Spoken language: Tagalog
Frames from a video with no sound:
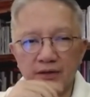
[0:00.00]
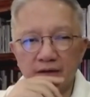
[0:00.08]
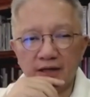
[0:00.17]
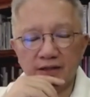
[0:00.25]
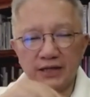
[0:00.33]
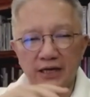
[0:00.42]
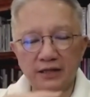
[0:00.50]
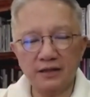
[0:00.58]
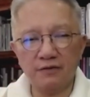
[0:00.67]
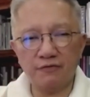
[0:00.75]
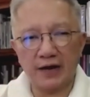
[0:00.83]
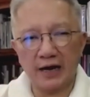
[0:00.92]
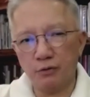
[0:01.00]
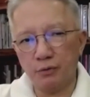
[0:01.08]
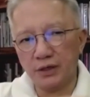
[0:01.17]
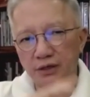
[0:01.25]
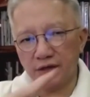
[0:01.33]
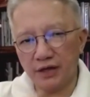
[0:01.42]
And then the
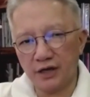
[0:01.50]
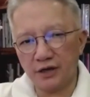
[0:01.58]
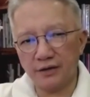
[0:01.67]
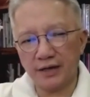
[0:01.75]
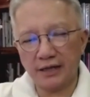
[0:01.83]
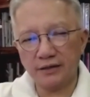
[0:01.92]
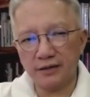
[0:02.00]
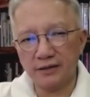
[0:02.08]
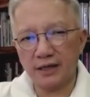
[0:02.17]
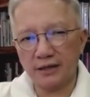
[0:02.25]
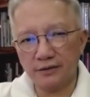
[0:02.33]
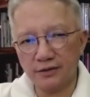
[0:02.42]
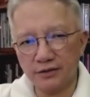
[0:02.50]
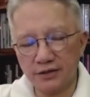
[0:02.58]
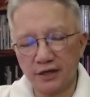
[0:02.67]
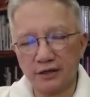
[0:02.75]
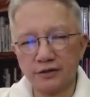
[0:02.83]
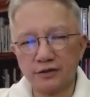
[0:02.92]
following year,
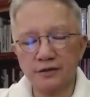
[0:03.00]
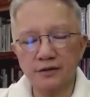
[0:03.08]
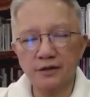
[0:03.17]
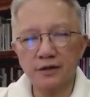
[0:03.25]
1996,